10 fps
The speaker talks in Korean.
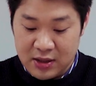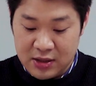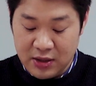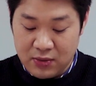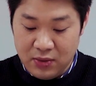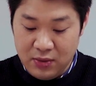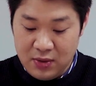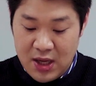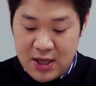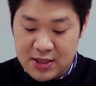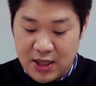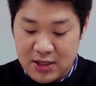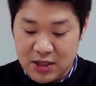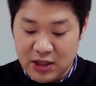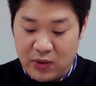그리고
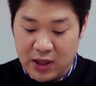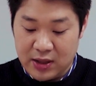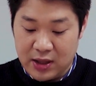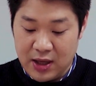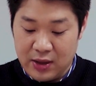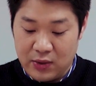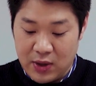사실관계